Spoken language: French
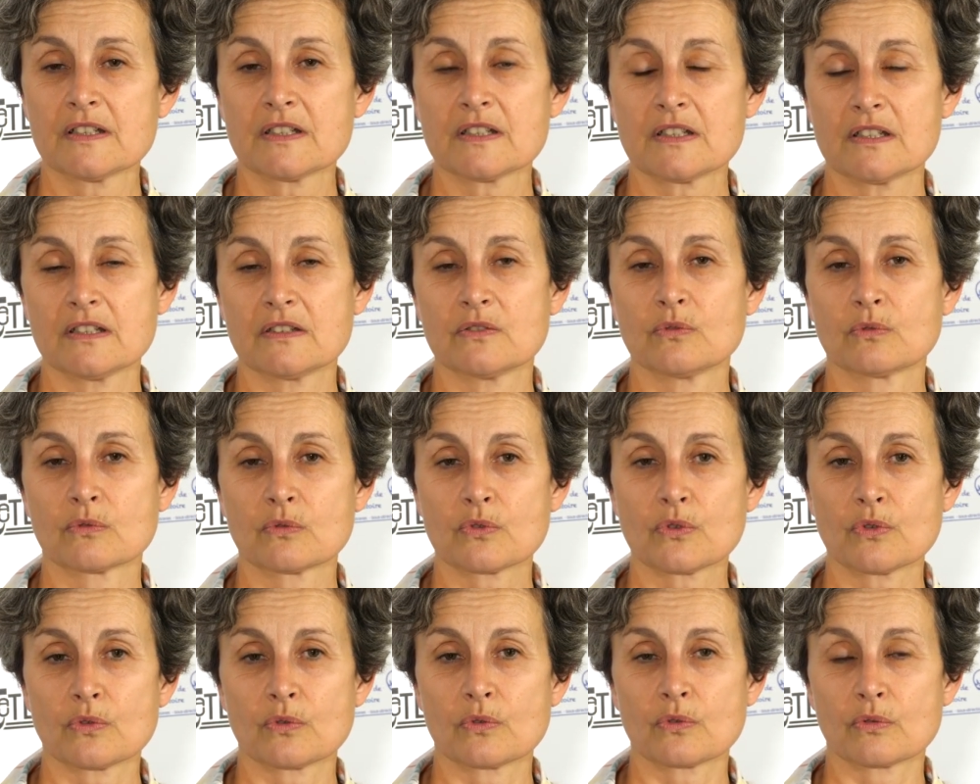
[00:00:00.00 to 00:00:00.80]
qui est
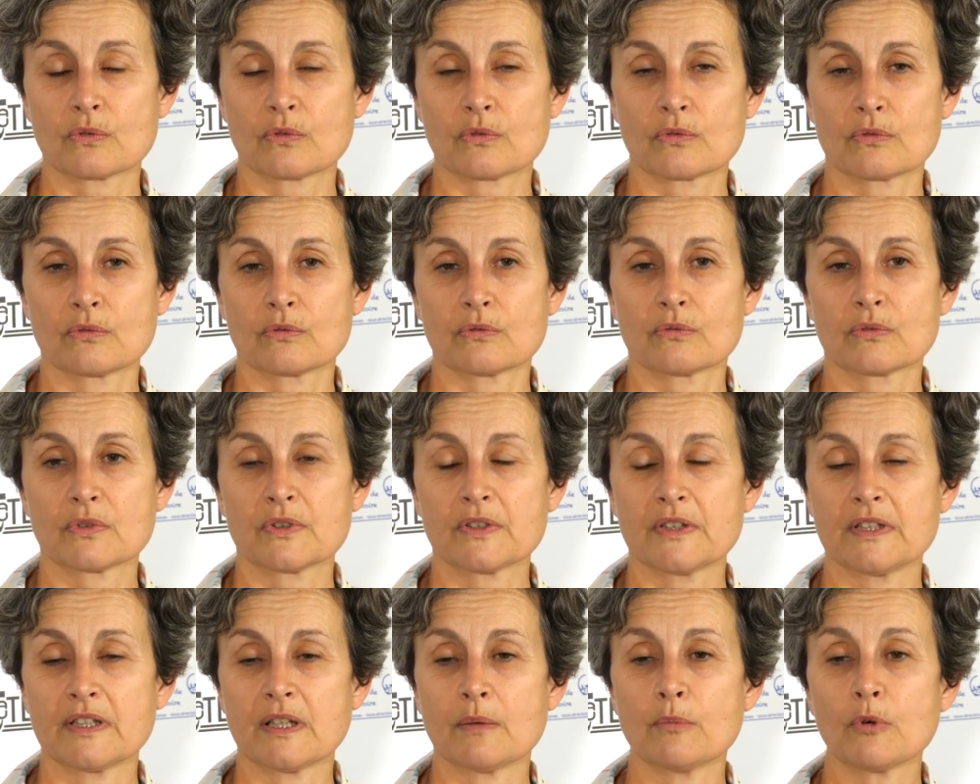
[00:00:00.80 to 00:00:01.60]
donc euh,
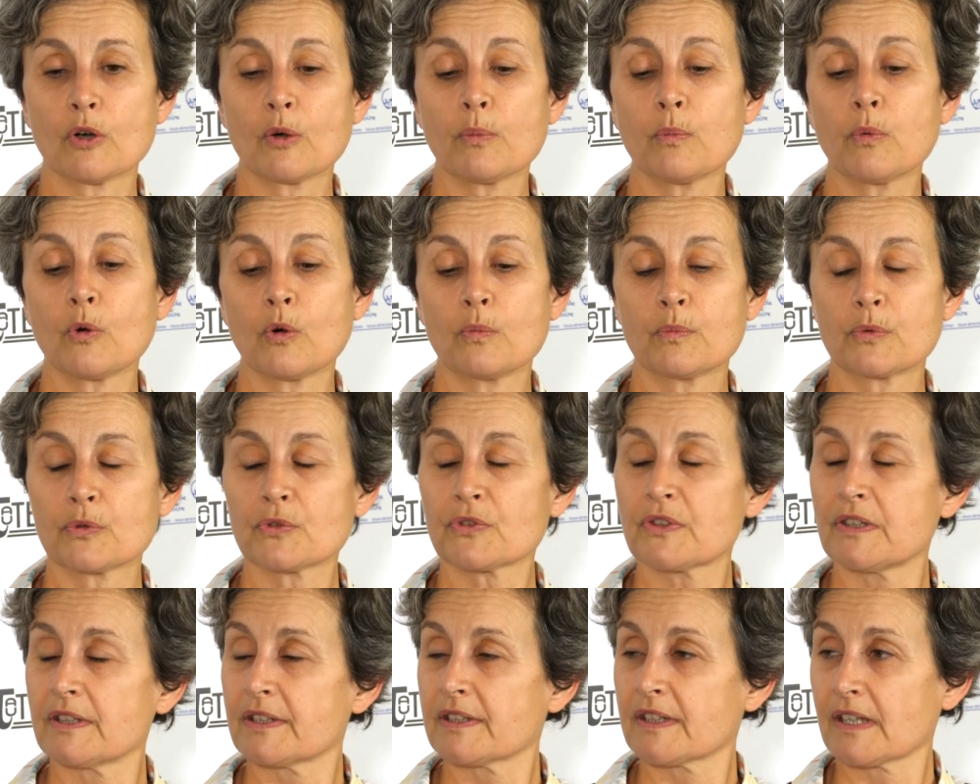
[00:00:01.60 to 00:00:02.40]
qui d'abord
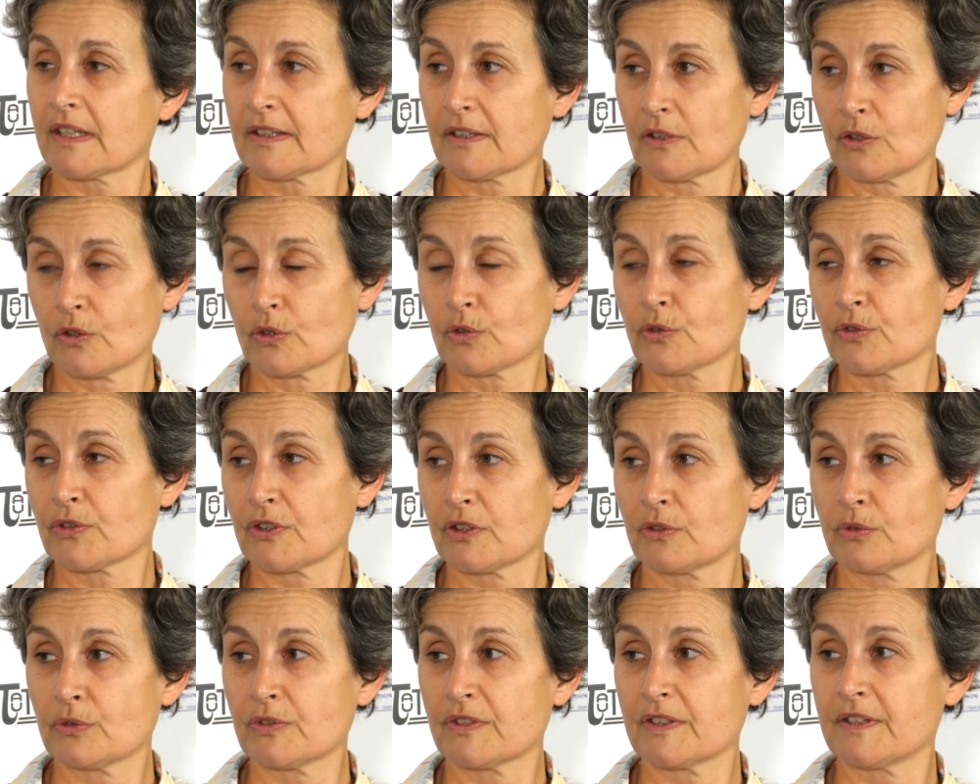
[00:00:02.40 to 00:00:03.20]
propose des catalogues de
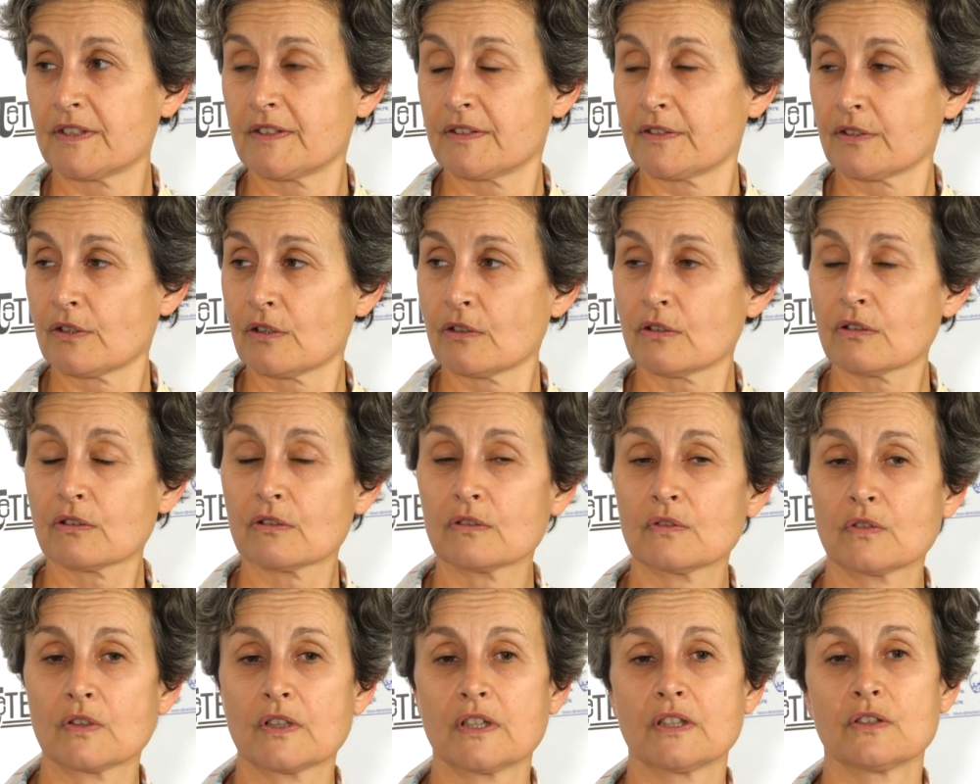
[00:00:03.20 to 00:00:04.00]
ces deux éditeurs
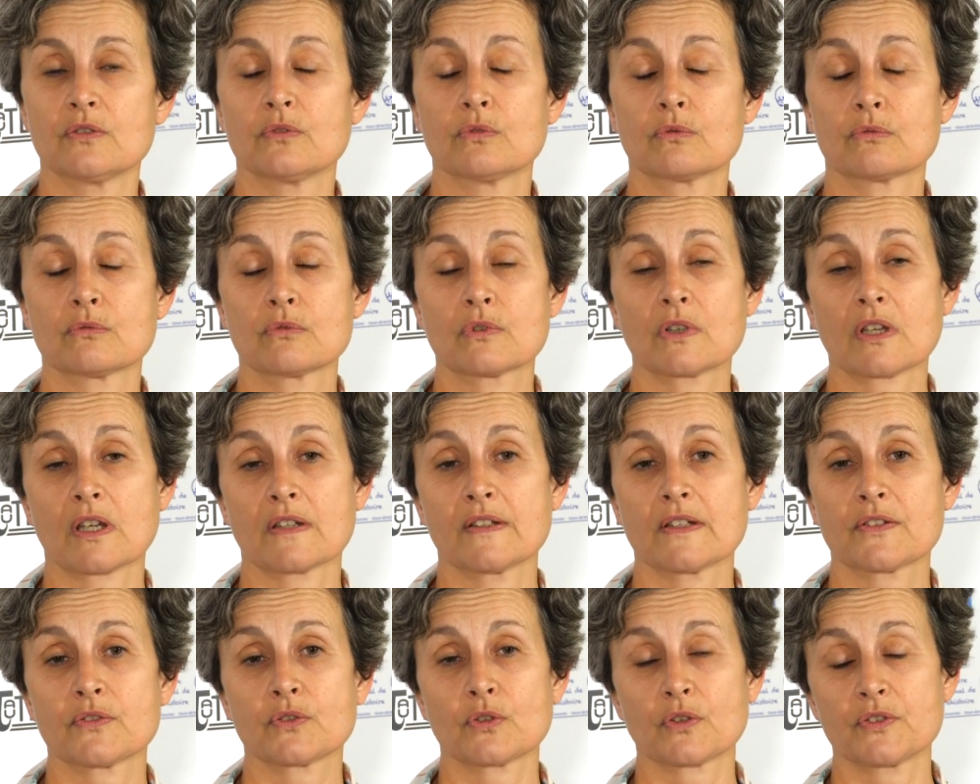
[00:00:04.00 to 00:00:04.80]
et donc
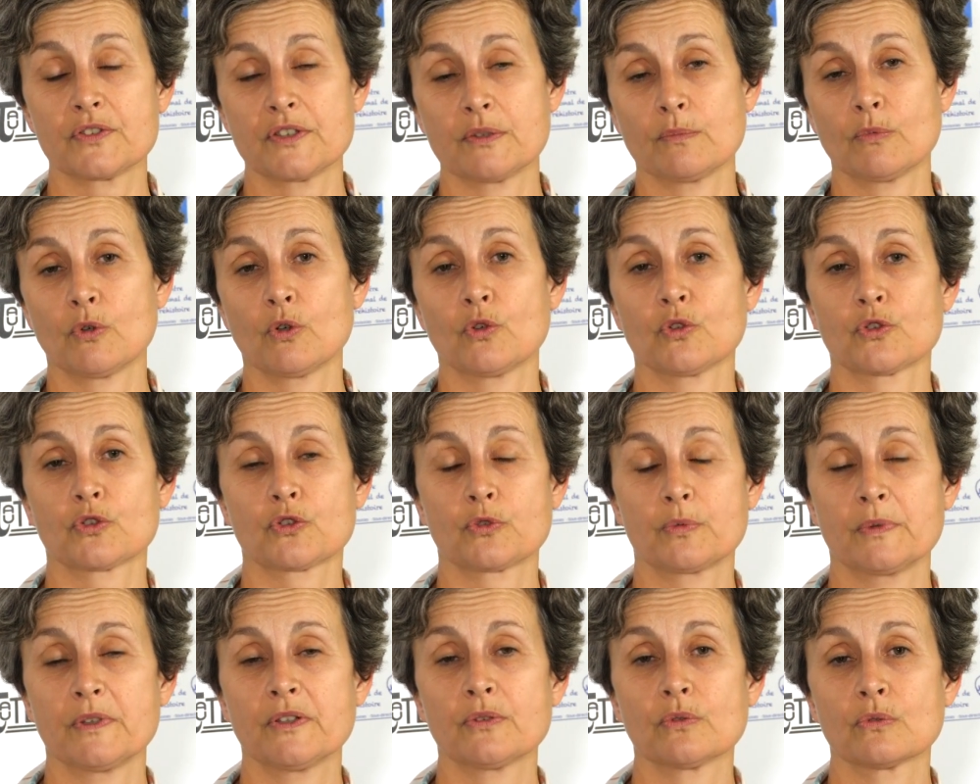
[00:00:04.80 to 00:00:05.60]
un assortiment
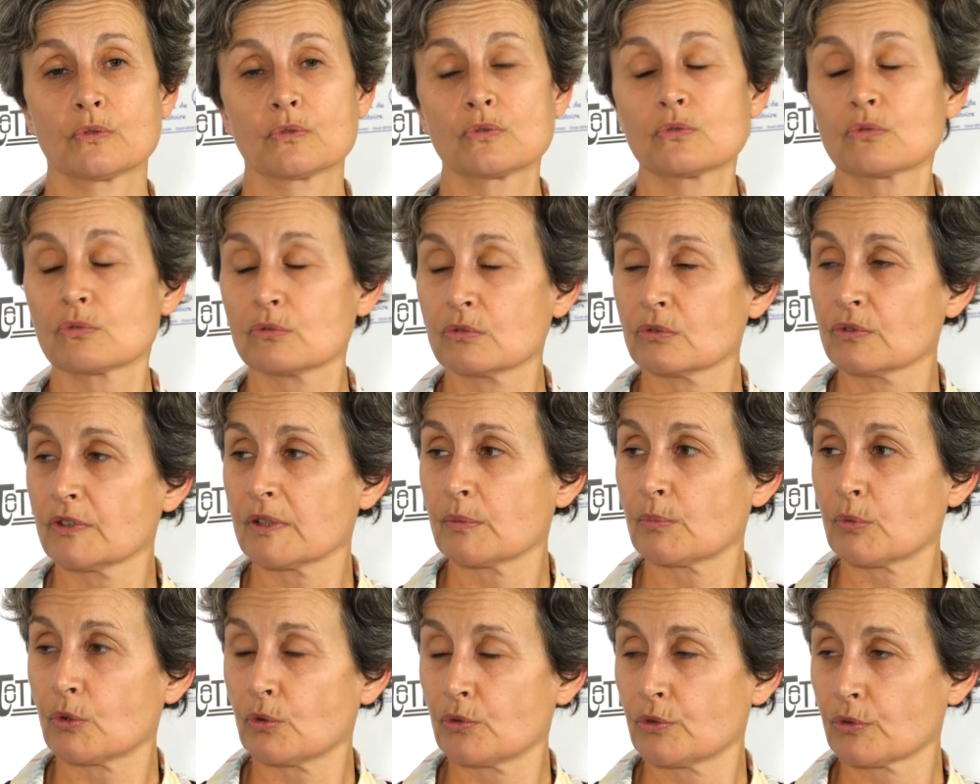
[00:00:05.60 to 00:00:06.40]
ensuite autour des
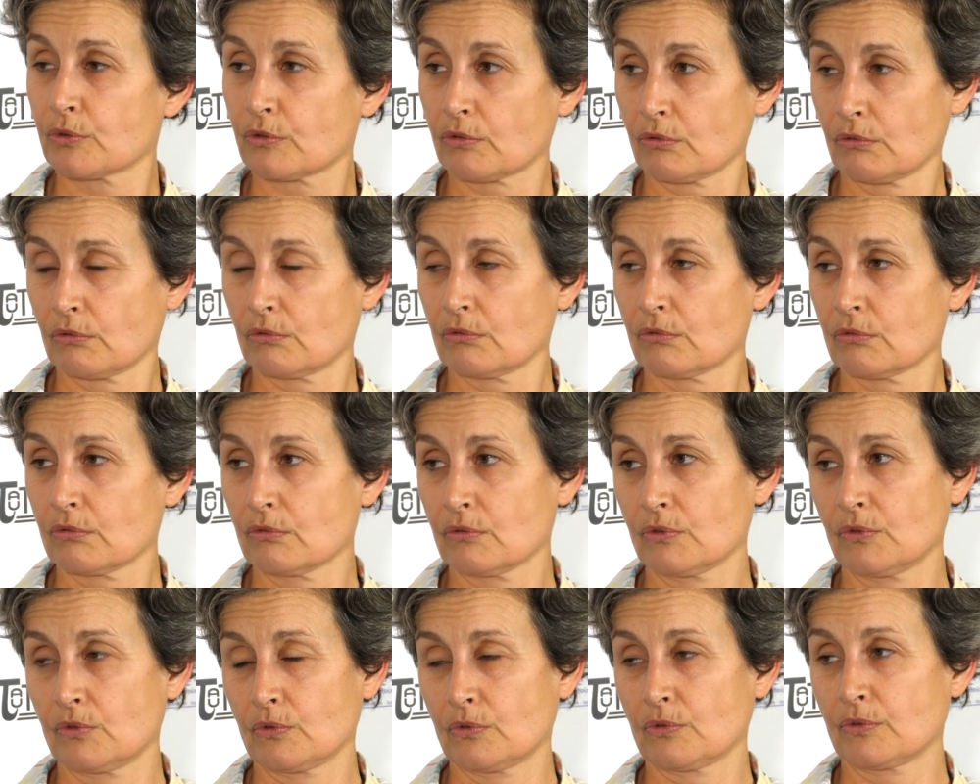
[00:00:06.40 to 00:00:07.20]

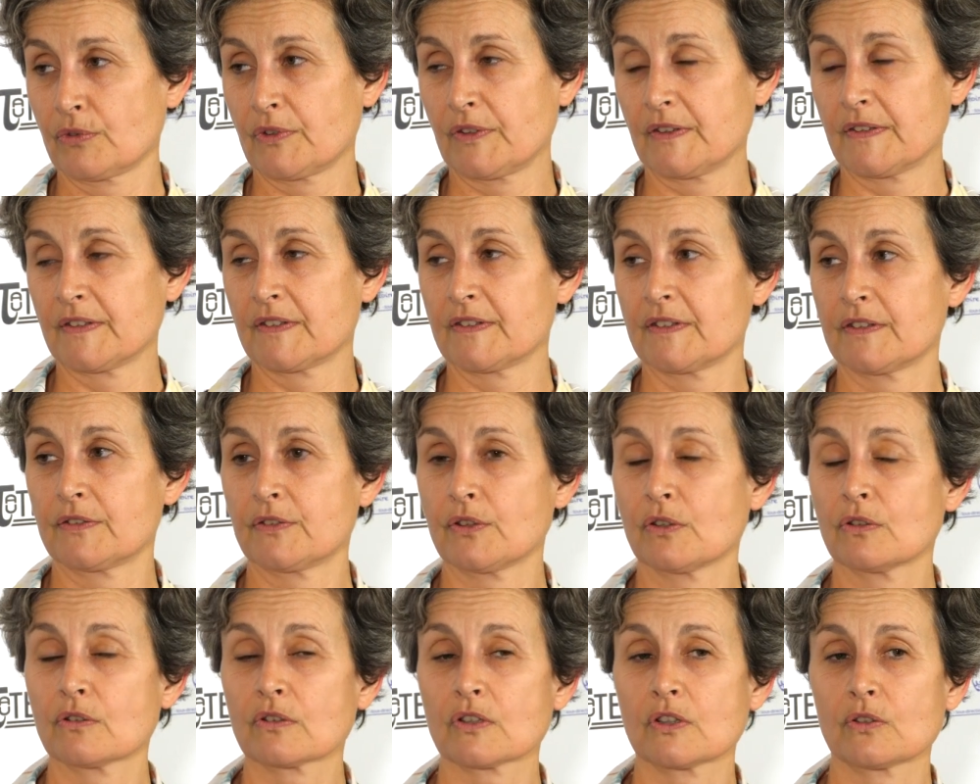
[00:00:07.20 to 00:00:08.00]
productions de ces
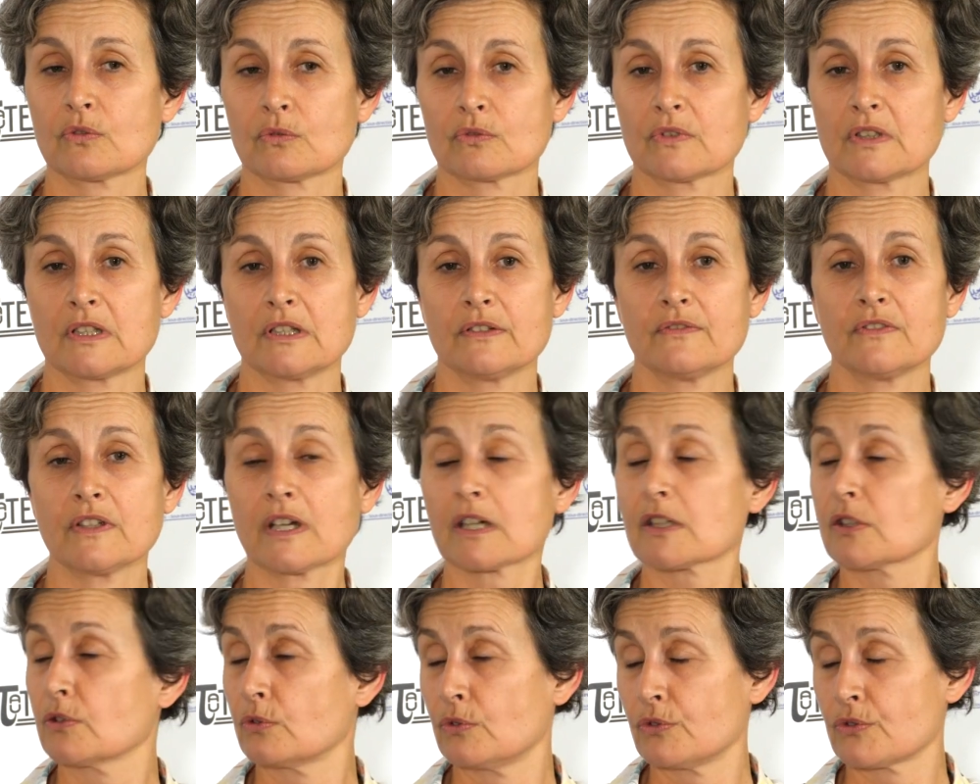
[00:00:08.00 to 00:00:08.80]
éditeurs qui sont des livres
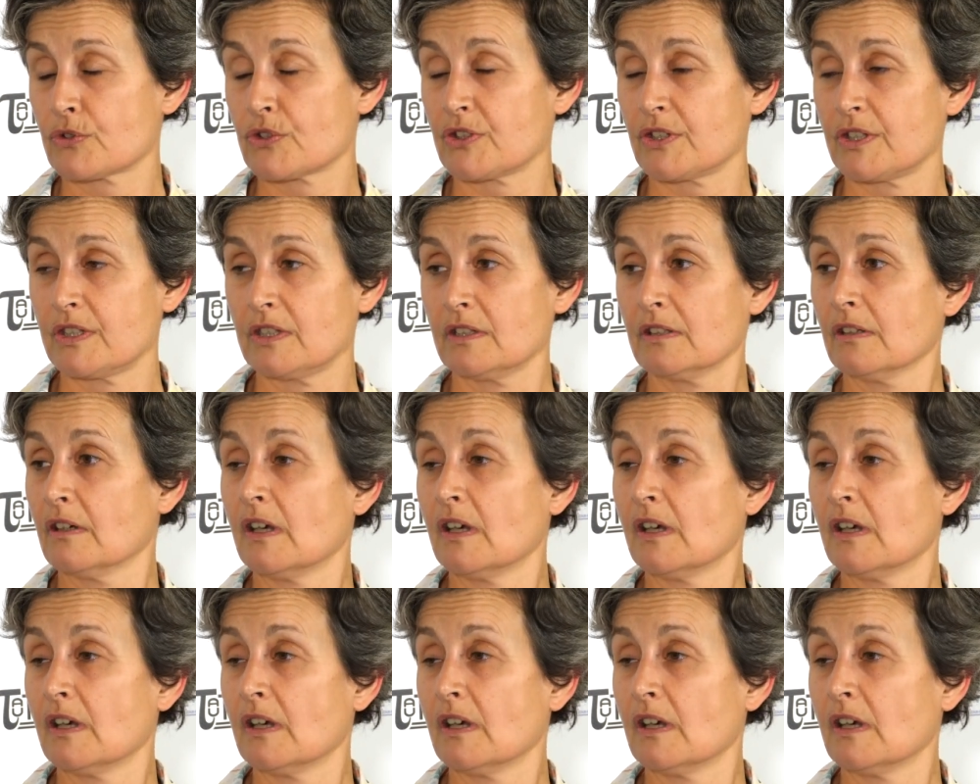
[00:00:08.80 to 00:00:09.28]
d'archéologie,